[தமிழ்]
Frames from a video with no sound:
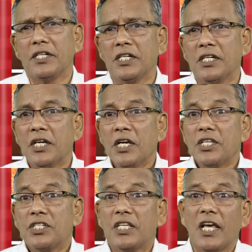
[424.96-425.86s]
என்று
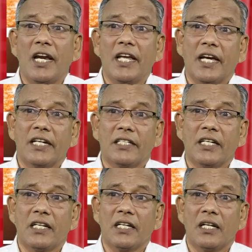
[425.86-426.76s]
சேரணி
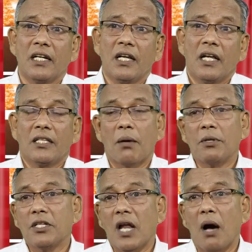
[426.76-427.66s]
கர்த்தர்
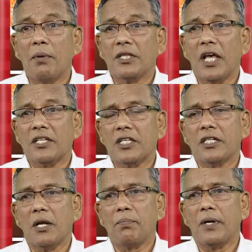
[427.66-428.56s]
தமது நாமத்தை
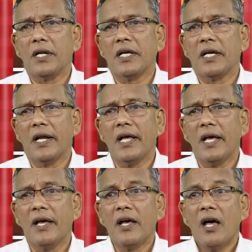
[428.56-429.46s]
அசட்டை பண்ணுகிற
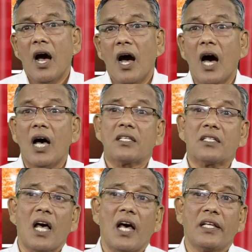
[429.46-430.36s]

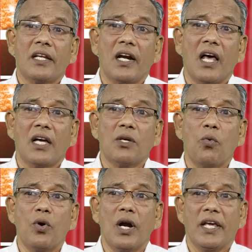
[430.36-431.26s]
ஆசாரியர்களாகி
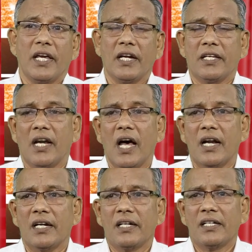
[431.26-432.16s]
உங்களை
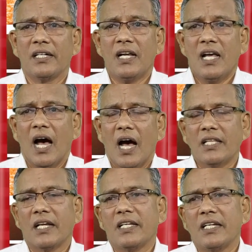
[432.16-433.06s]
கேட்கிறார்
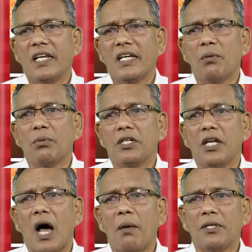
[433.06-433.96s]
அதற்கு நீங்கள் உமது
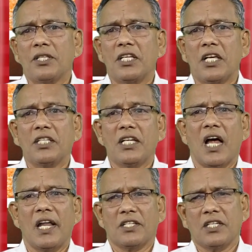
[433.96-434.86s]
நாமத்தை
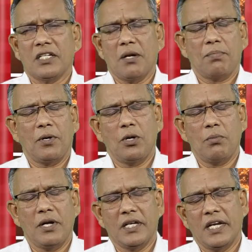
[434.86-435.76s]
எதினாலே அசட்டை
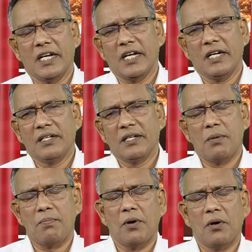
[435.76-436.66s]
பண்ணோம் என்கிறீர்கள்
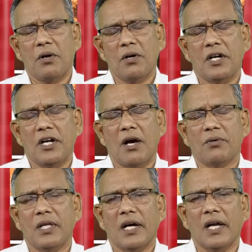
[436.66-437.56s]
இப்போது
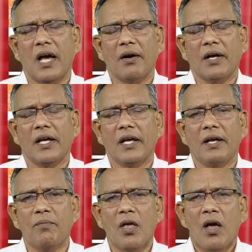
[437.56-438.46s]
ரெண்டாவதாக அங்கே
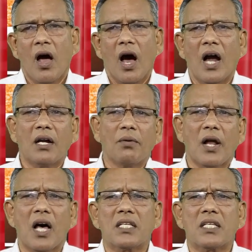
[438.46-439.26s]
ஆண்டவர்